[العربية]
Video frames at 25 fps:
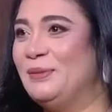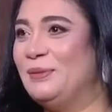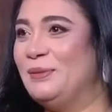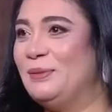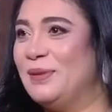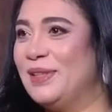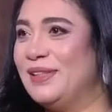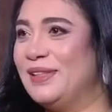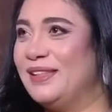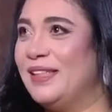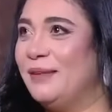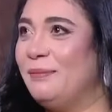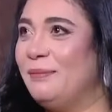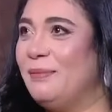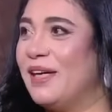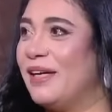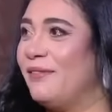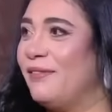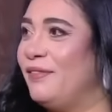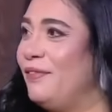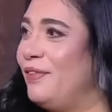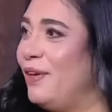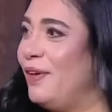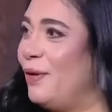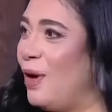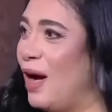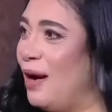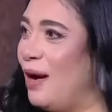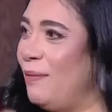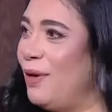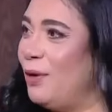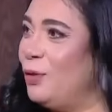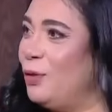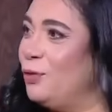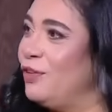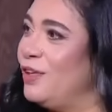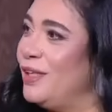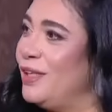ومات دم خفيف لو
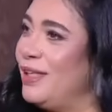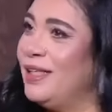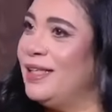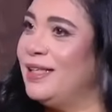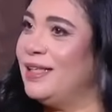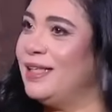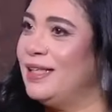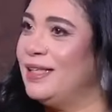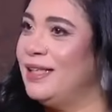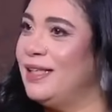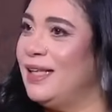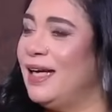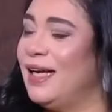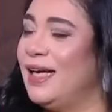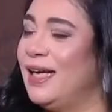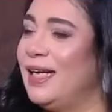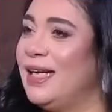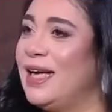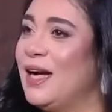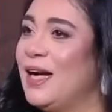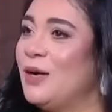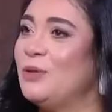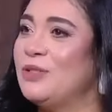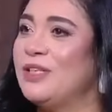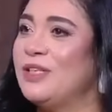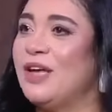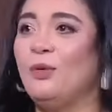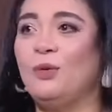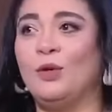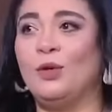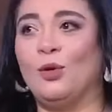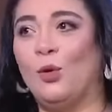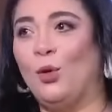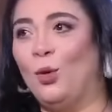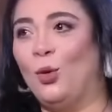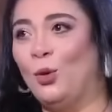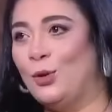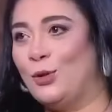عملوا فريق كده الجوزاء
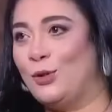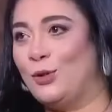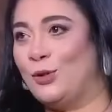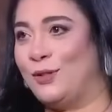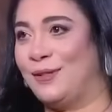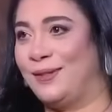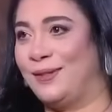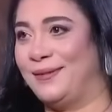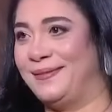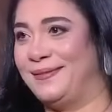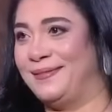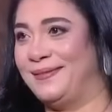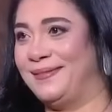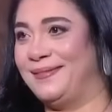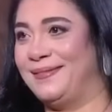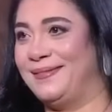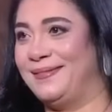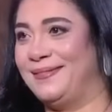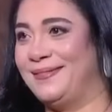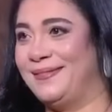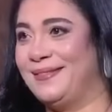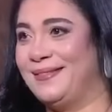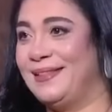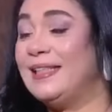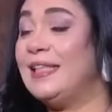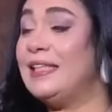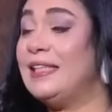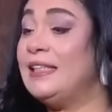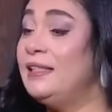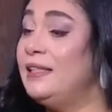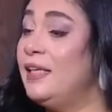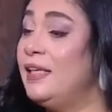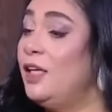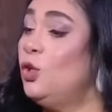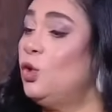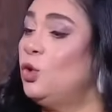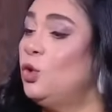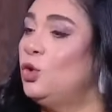والقوس
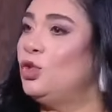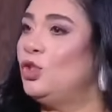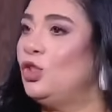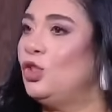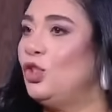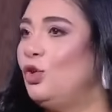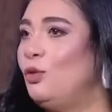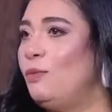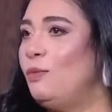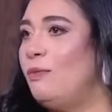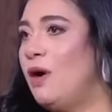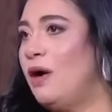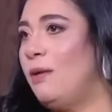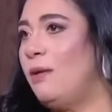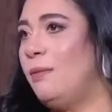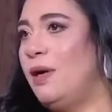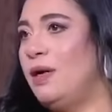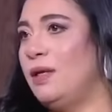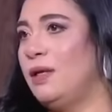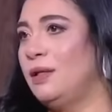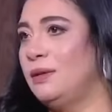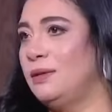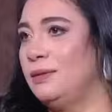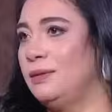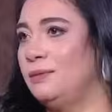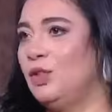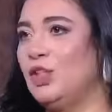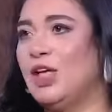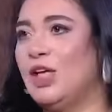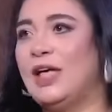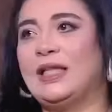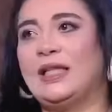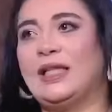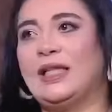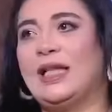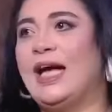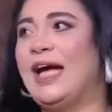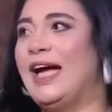الاثنين حطيهم مع بعض مش
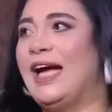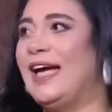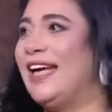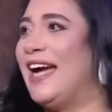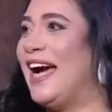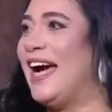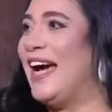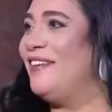طيب، هتلاقي